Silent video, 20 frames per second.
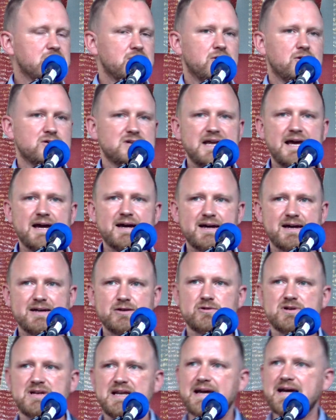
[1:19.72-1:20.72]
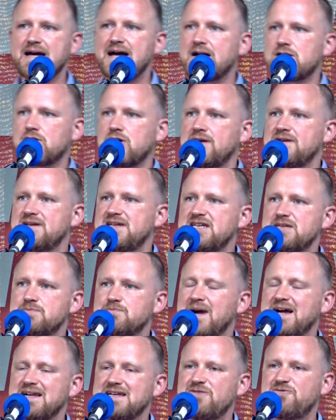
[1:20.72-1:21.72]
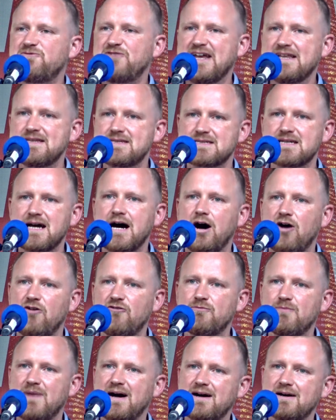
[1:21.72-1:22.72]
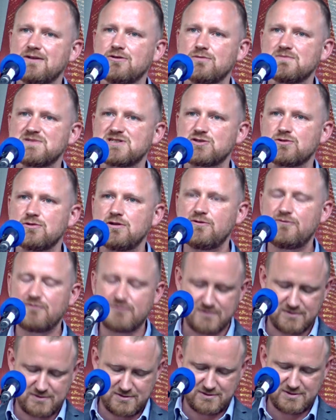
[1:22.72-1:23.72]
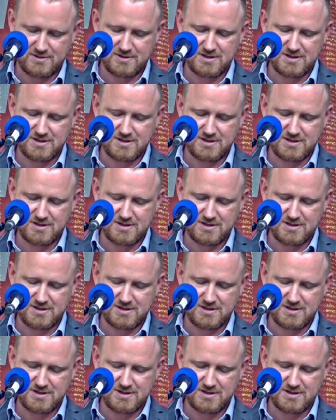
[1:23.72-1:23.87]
und Lehrerinnen und Lehrer können nicht mal die Fenster aufmachen, um zu lüften.